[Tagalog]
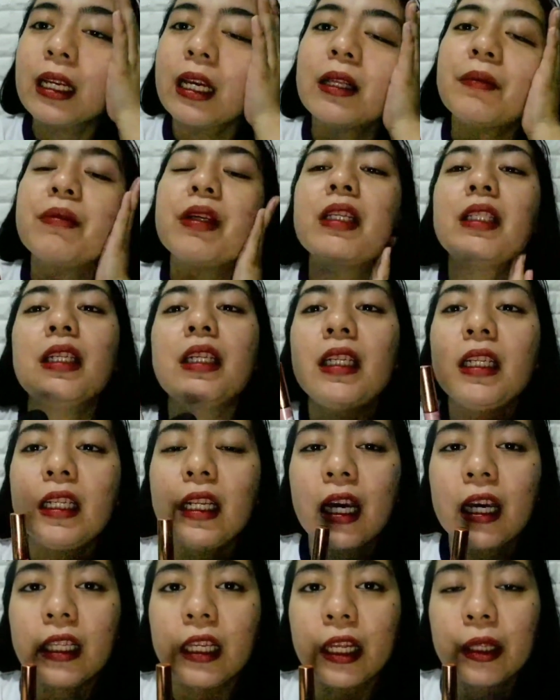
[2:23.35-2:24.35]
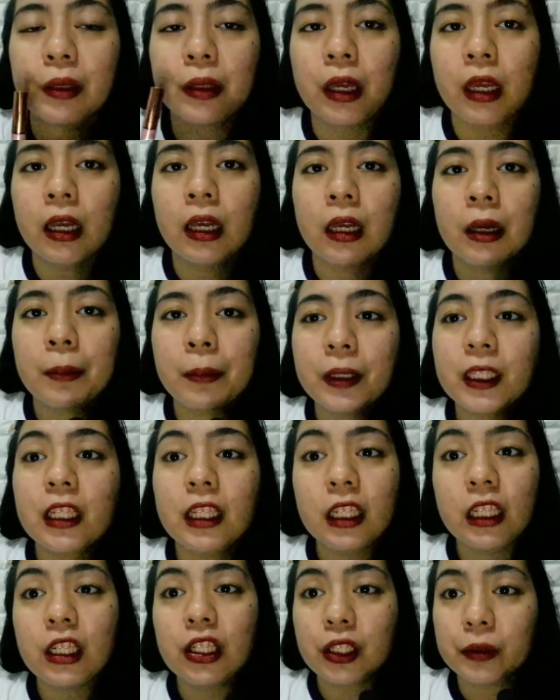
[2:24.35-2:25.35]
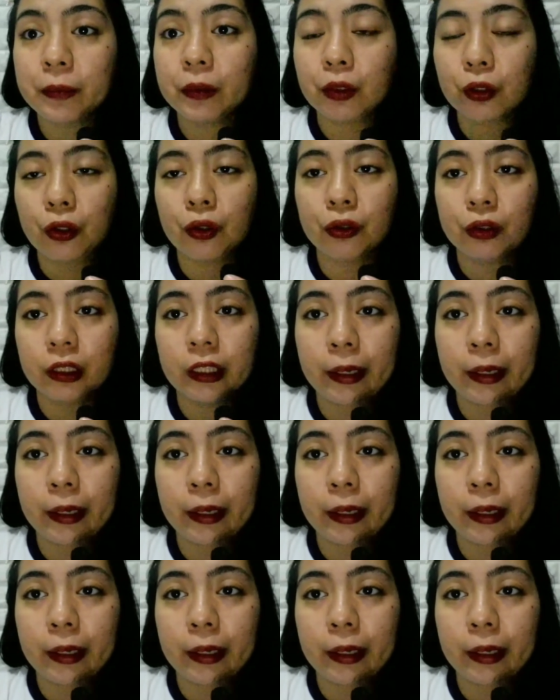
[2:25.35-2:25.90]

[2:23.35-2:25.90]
can be easily like and madali rin siya matuyo.